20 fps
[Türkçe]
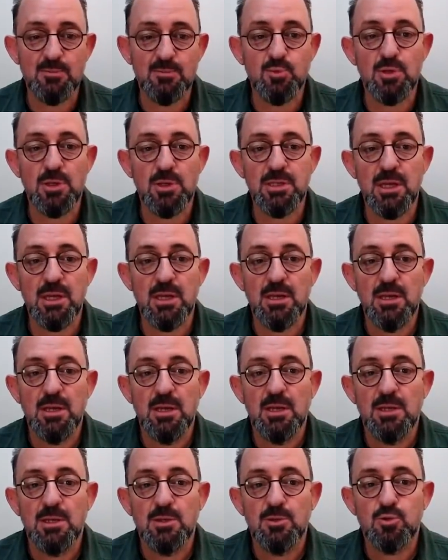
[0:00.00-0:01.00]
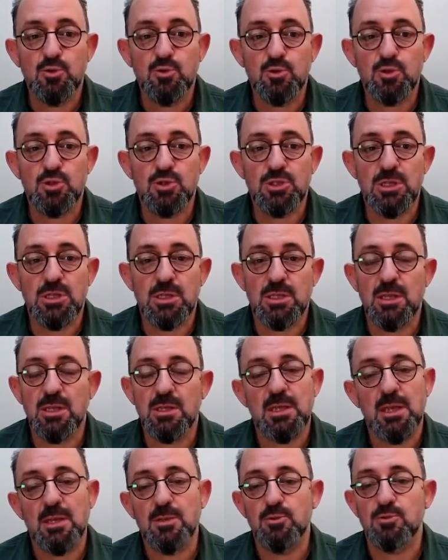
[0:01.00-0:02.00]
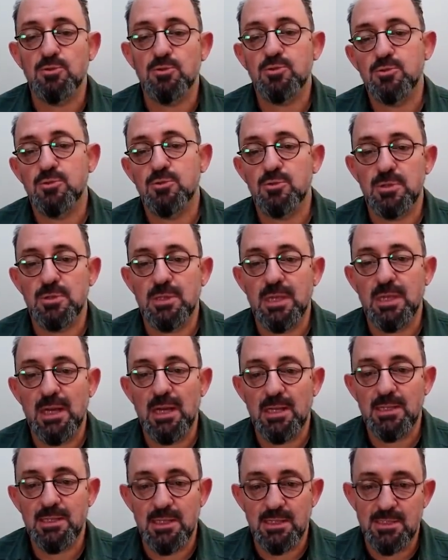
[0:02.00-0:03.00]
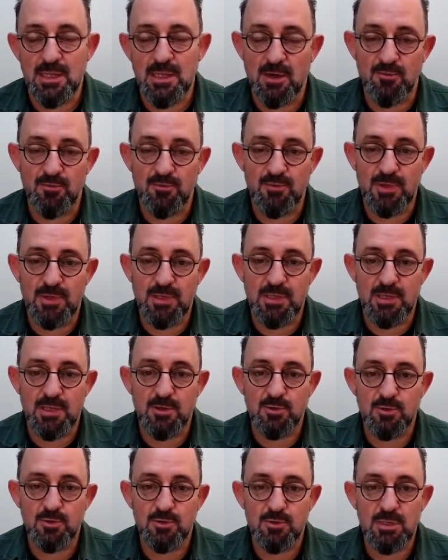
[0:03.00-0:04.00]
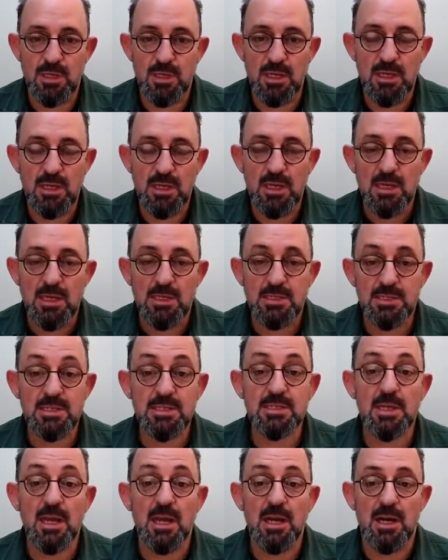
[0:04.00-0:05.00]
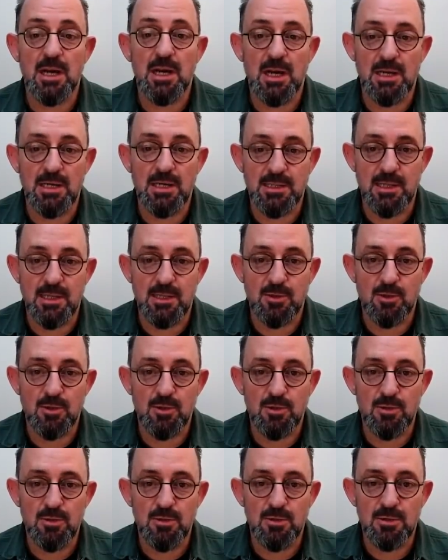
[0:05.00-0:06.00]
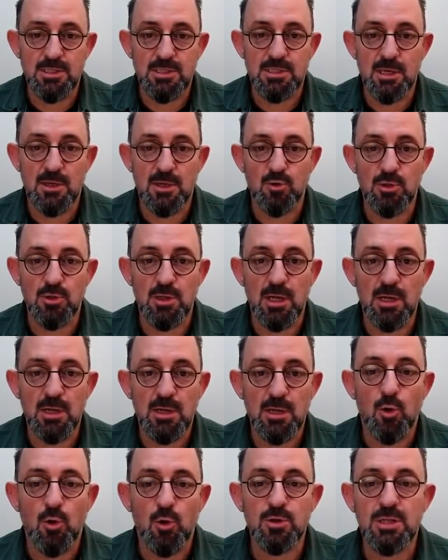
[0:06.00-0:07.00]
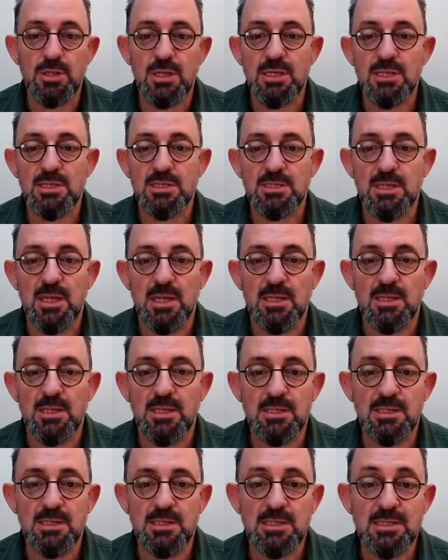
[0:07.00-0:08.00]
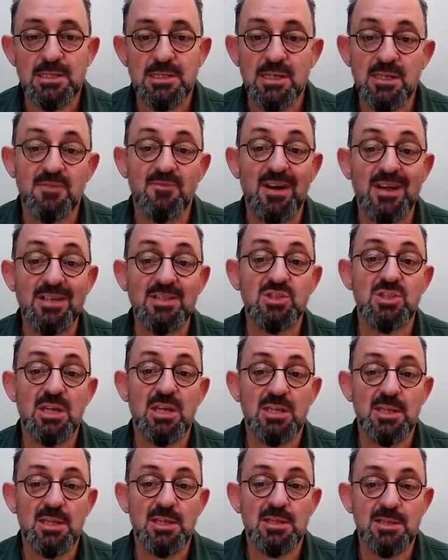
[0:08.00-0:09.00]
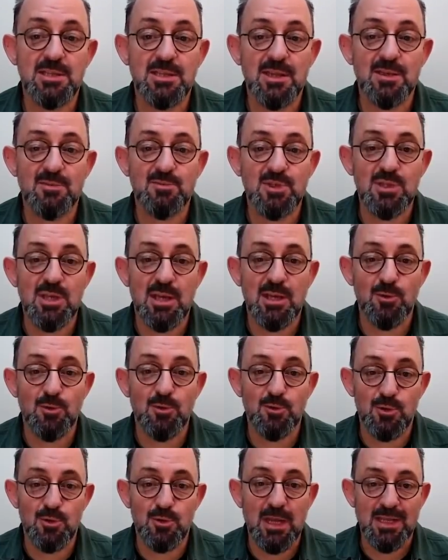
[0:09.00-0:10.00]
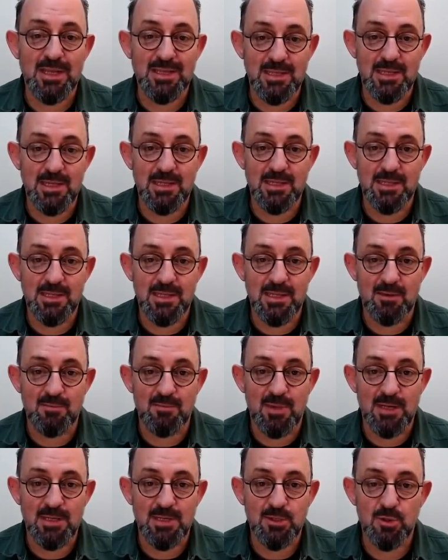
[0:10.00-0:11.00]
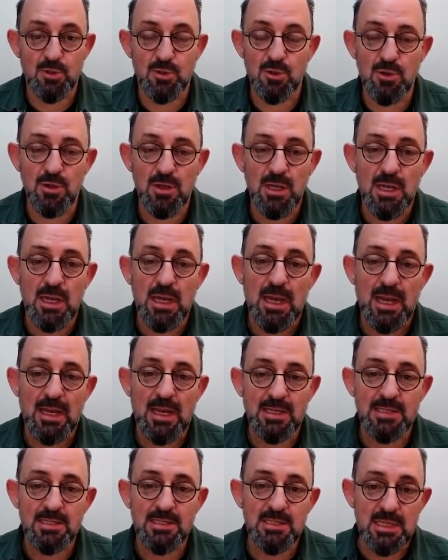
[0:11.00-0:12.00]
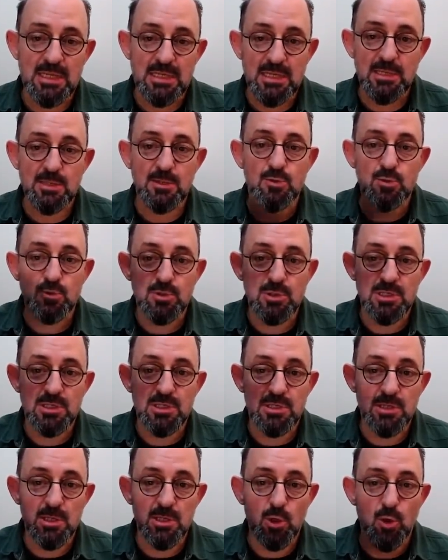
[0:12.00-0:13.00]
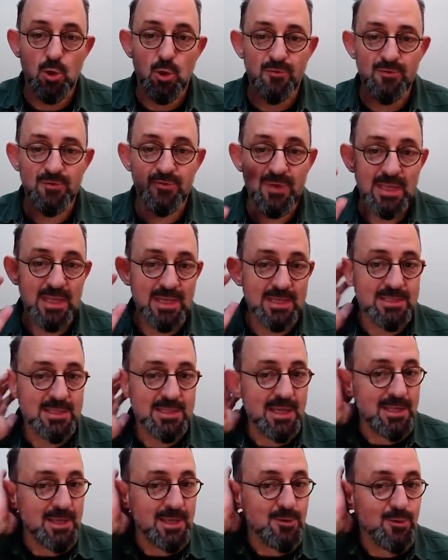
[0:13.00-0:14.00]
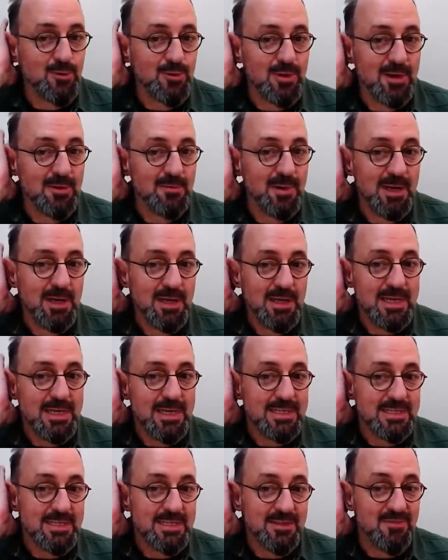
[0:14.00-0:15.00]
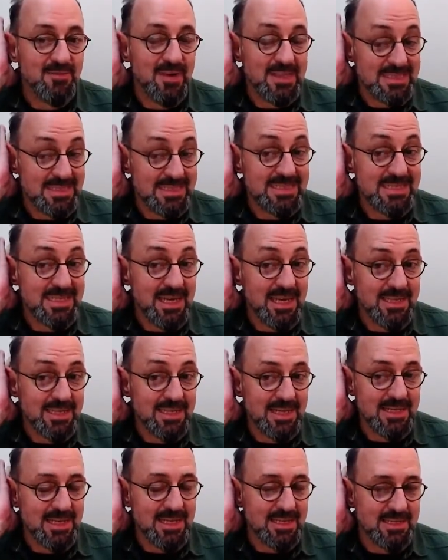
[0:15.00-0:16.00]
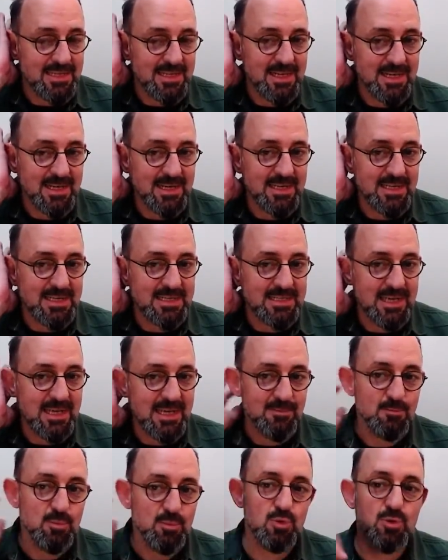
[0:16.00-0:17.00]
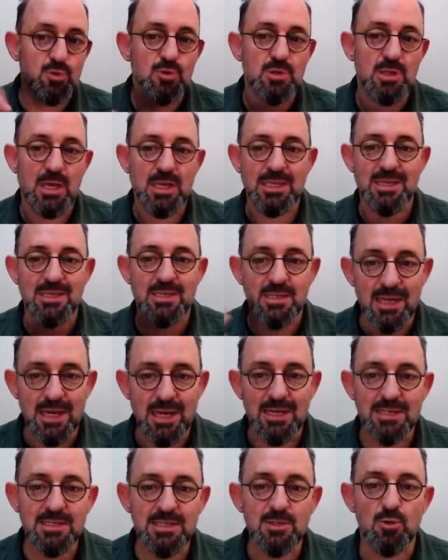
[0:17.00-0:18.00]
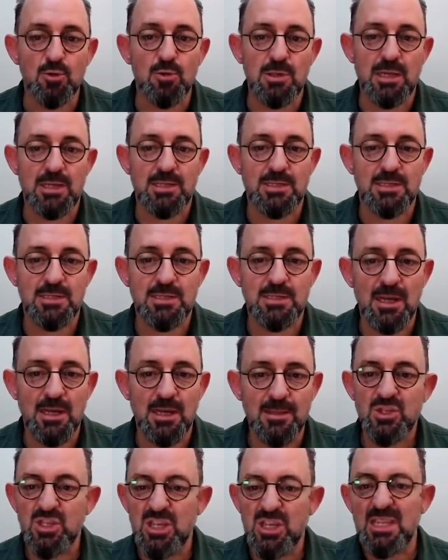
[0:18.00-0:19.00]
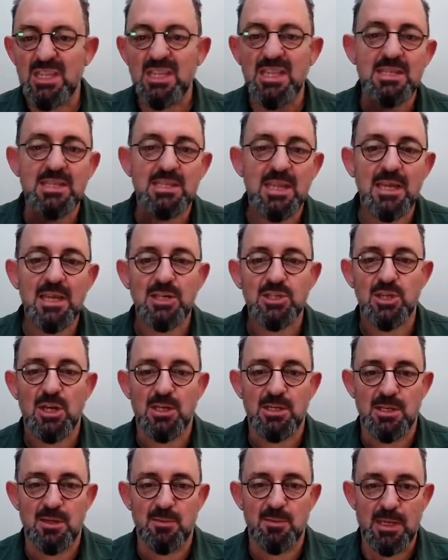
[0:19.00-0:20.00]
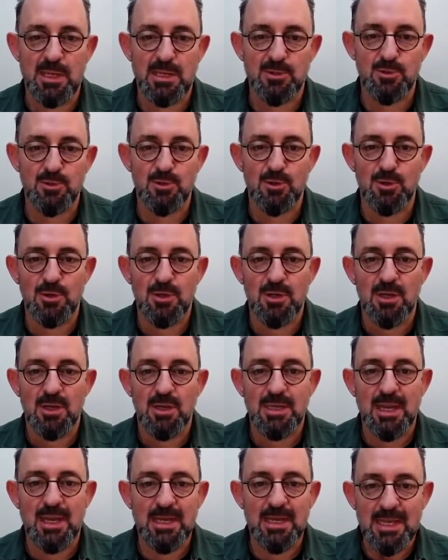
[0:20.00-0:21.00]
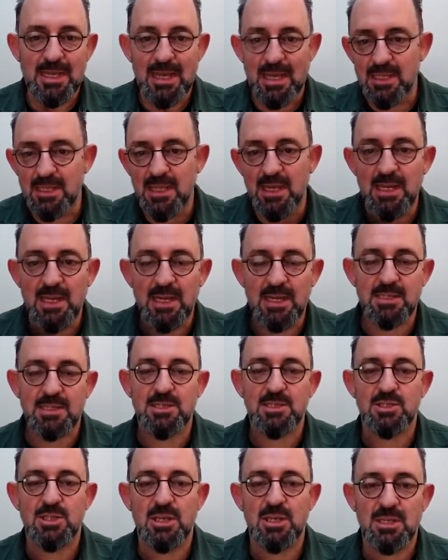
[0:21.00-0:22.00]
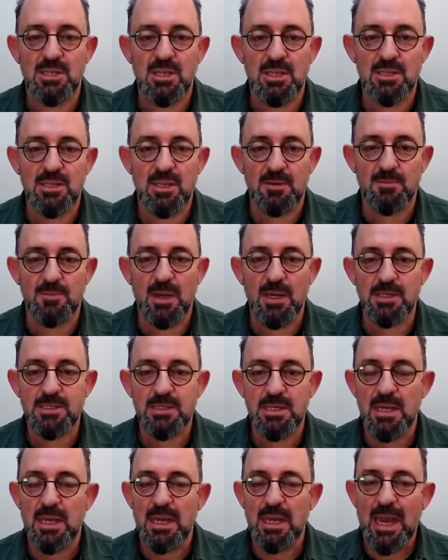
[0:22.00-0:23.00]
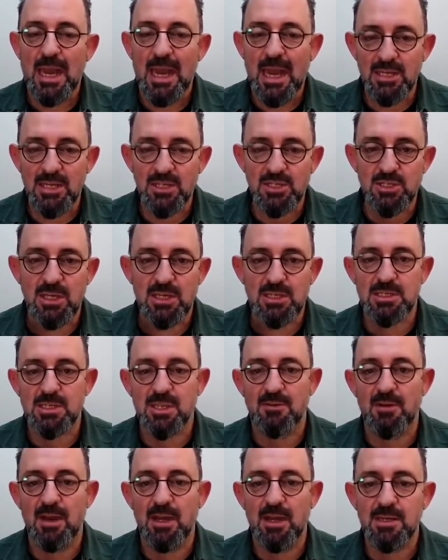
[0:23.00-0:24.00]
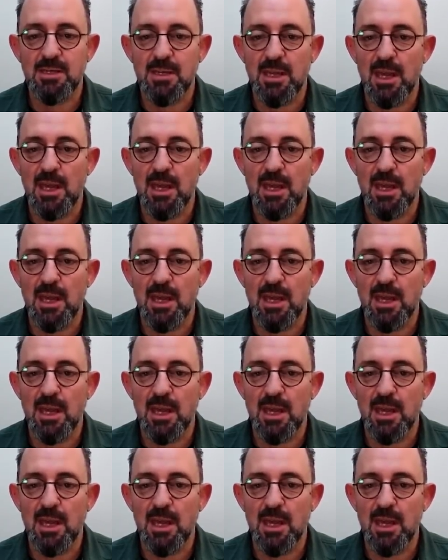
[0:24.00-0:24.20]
Buna da Türkçe'de daha doğrusu genel tasavvuf literatüründe rıza hali deniyor. İşte ona oradaki insanların Rıdvan Cenneti diye bir şeyle ödüllendirildiğinden bahsediyor. Herkes cennetin üst katında loft falan zannediyor onu ama Rıdvan rızadan gelir arkadaşlar. Bu dünyada razı olan insan cennette yaşar demektir o. Yani kendi hayatını cennet yapar her şeyi sever.